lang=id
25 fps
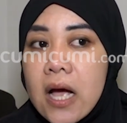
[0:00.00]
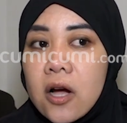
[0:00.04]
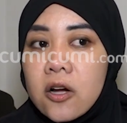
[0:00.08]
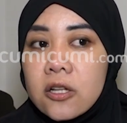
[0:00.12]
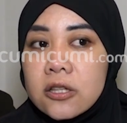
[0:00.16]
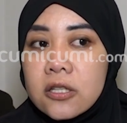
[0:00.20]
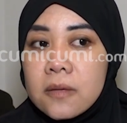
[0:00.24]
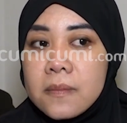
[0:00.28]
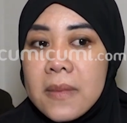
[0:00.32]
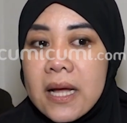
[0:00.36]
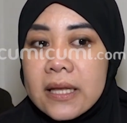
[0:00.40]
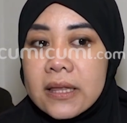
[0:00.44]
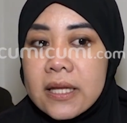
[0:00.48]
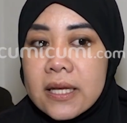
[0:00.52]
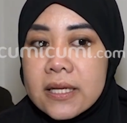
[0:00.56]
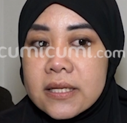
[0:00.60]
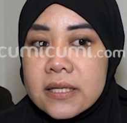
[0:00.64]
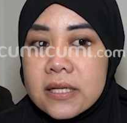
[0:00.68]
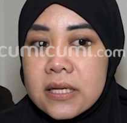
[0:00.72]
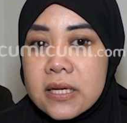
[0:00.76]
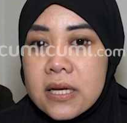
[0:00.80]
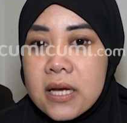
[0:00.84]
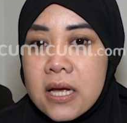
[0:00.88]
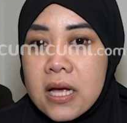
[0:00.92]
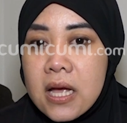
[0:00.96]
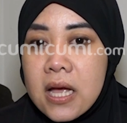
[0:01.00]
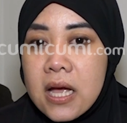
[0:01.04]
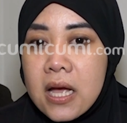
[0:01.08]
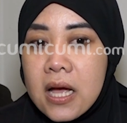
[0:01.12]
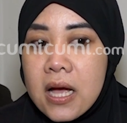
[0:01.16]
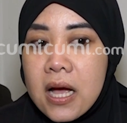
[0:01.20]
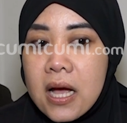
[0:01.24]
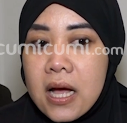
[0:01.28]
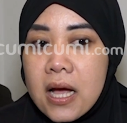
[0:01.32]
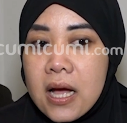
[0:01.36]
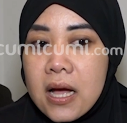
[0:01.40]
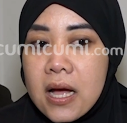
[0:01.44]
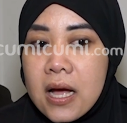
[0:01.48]
yang otomatis
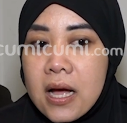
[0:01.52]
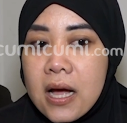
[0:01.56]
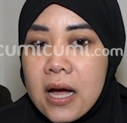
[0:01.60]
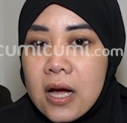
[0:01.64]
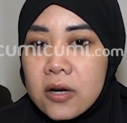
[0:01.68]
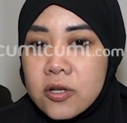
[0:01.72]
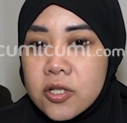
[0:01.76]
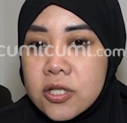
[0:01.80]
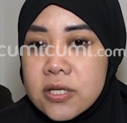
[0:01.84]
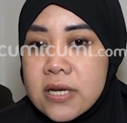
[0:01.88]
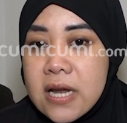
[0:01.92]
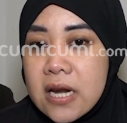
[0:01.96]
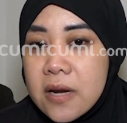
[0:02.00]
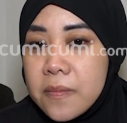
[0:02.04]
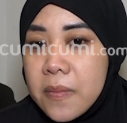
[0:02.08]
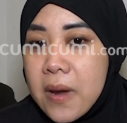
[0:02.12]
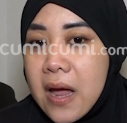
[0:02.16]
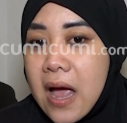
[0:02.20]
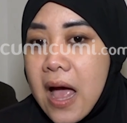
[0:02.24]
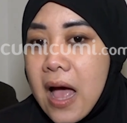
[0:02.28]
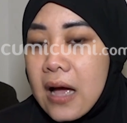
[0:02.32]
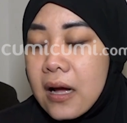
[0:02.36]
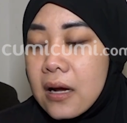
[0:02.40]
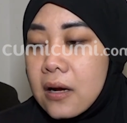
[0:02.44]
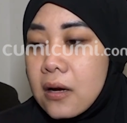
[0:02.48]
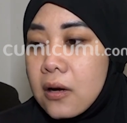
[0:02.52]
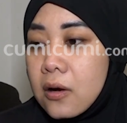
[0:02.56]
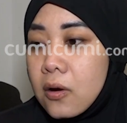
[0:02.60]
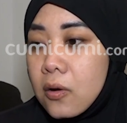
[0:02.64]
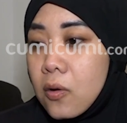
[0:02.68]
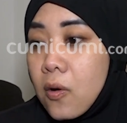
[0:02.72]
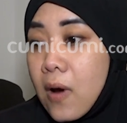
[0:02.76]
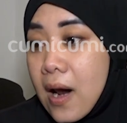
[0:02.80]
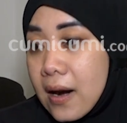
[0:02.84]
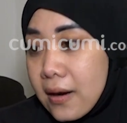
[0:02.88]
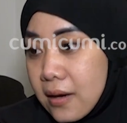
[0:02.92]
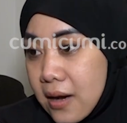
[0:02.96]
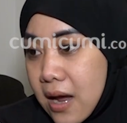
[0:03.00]
harus dari pihak
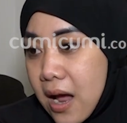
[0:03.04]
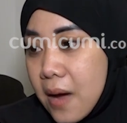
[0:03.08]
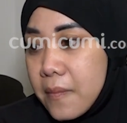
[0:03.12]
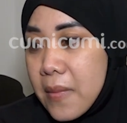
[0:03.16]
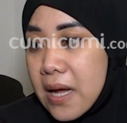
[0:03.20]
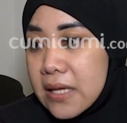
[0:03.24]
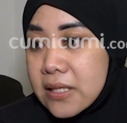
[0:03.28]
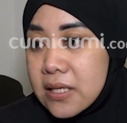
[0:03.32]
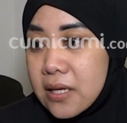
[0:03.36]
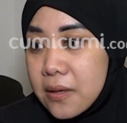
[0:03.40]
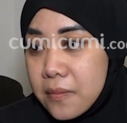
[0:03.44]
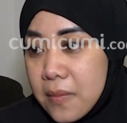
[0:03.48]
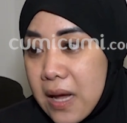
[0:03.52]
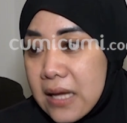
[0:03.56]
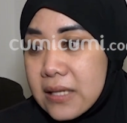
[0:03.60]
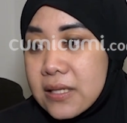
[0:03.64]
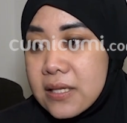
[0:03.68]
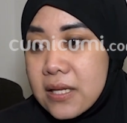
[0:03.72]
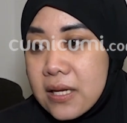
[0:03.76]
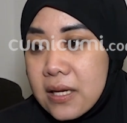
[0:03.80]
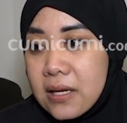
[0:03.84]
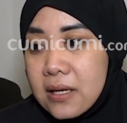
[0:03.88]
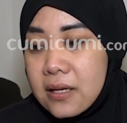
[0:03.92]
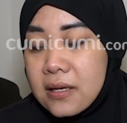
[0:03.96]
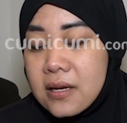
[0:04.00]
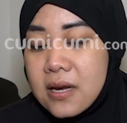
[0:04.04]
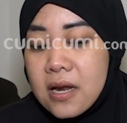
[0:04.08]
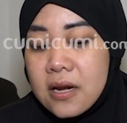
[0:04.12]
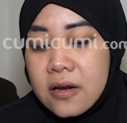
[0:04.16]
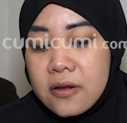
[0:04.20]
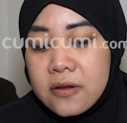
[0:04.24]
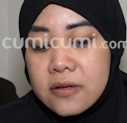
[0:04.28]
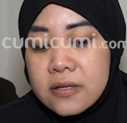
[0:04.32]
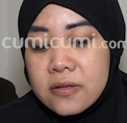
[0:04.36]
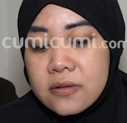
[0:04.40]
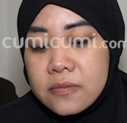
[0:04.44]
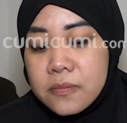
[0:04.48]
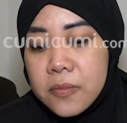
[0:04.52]
keluarga masing-masing
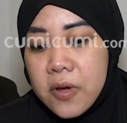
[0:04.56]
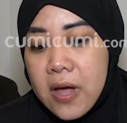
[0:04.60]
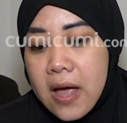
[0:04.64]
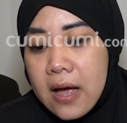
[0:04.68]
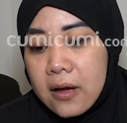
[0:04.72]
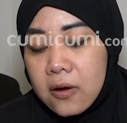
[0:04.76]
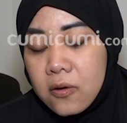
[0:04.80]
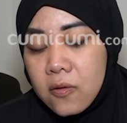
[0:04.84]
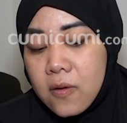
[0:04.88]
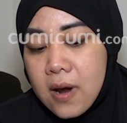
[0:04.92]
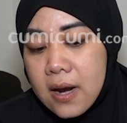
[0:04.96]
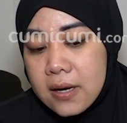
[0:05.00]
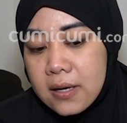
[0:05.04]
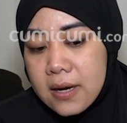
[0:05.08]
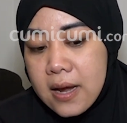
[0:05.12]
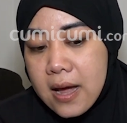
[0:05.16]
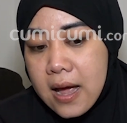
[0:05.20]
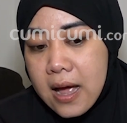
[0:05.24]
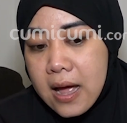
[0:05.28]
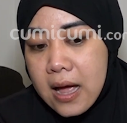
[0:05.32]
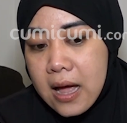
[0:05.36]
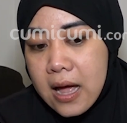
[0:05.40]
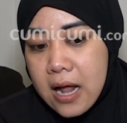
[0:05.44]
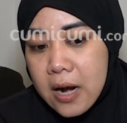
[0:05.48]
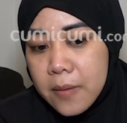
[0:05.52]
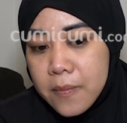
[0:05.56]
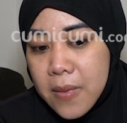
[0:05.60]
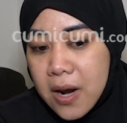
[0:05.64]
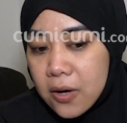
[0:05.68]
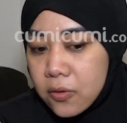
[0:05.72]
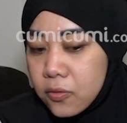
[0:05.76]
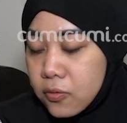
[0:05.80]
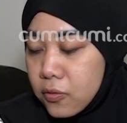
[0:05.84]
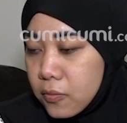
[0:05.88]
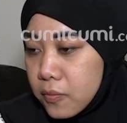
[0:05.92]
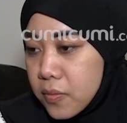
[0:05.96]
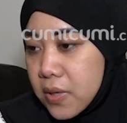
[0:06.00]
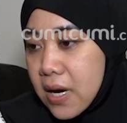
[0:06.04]
dari hmm. pihak keluarga
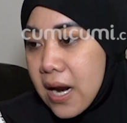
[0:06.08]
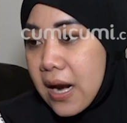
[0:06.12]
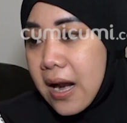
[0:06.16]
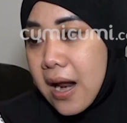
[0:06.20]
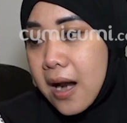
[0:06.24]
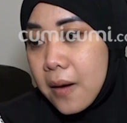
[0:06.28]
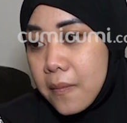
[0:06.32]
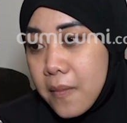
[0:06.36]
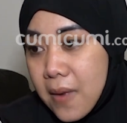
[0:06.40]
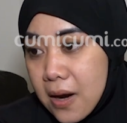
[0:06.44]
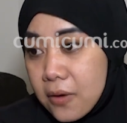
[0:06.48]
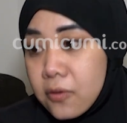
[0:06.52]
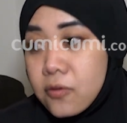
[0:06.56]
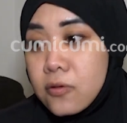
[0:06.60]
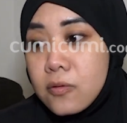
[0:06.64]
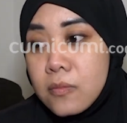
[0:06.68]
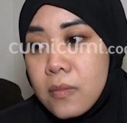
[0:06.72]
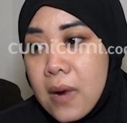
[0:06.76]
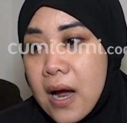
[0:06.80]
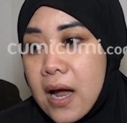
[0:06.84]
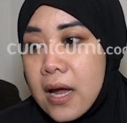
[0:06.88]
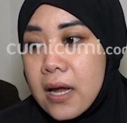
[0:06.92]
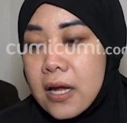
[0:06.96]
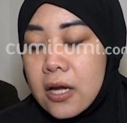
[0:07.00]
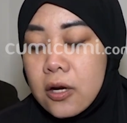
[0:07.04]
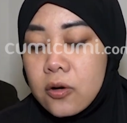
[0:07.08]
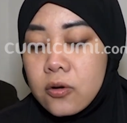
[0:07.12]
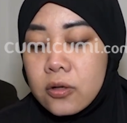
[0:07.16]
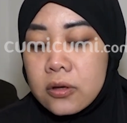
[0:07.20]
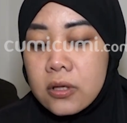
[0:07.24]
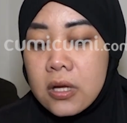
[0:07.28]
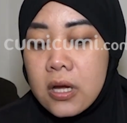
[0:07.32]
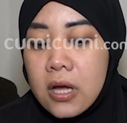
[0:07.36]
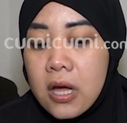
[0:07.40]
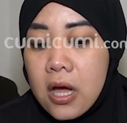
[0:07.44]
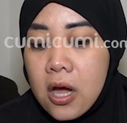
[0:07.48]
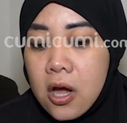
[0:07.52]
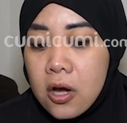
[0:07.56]
almarhum dan almarhumah ikut
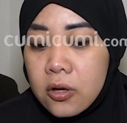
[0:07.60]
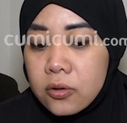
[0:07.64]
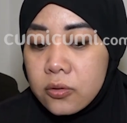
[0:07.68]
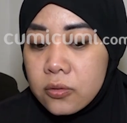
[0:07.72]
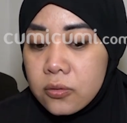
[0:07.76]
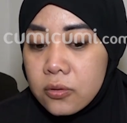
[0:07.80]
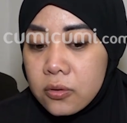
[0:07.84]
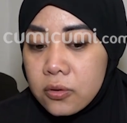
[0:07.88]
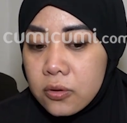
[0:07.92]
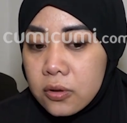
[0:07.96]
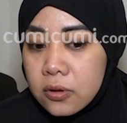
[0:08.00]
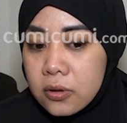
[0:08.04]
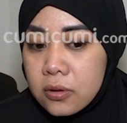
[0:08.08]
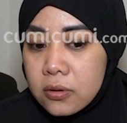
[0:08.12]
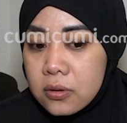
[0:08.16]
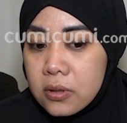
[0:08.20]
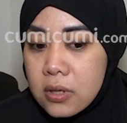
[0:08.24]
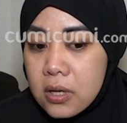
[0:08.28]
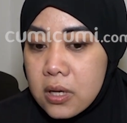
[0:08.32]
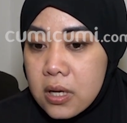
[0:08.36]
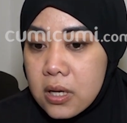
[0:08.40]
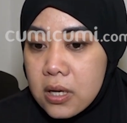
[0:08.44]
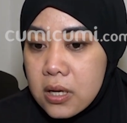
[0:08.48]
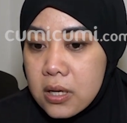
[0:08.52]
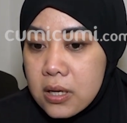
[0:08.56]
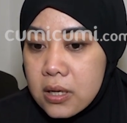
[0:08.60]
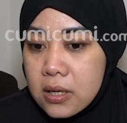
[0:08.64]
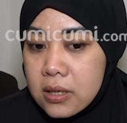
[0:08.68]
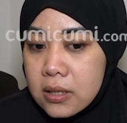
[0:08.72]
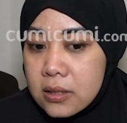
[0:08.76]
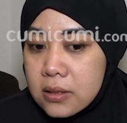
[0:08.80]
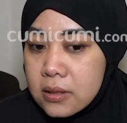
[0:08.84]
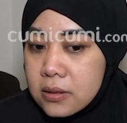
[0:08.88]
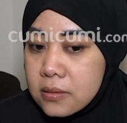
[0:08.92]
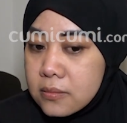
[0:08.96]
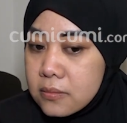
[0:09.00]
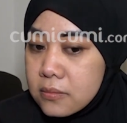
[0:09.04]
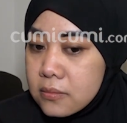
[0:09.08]
turut
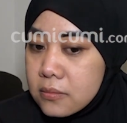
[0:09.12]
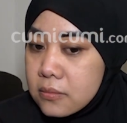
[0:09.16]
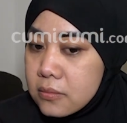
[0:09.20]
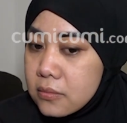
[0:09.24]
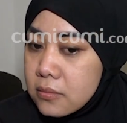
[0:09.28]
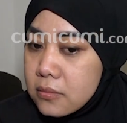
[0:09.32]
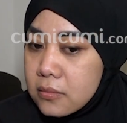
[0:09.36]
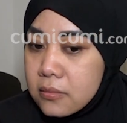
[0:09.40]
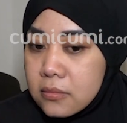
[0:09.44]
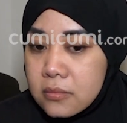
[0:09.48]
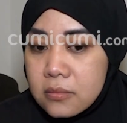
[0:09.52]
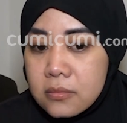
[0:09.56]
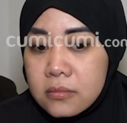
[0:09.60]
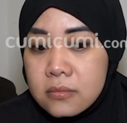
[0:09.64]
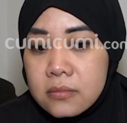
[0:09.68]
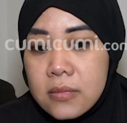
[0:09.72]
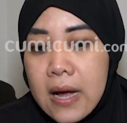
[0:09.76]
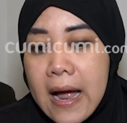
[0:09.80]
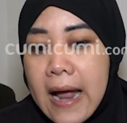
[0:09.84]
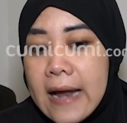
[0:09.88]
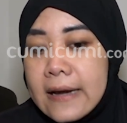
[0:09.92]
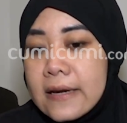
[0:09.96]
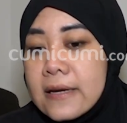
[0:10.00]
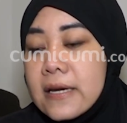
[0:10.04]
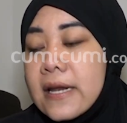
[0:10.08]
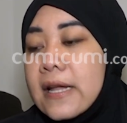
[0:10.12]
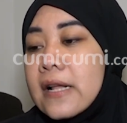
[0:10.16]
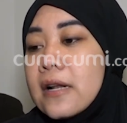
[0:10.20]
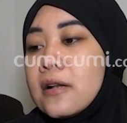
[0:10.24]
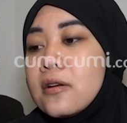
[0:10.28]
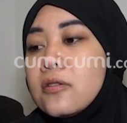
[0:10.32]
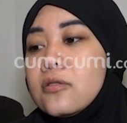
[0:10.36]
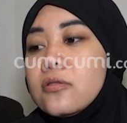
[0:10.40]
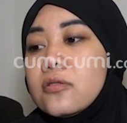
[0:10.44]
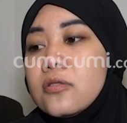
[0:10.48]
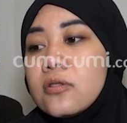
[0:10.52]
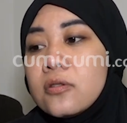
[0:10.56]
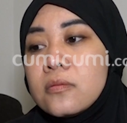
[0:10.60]
andil, andil
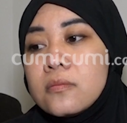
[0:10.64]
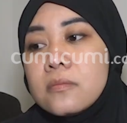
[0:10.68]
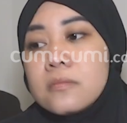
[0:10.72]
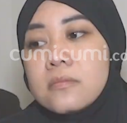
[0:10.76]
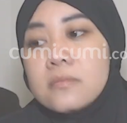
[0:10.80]
untuk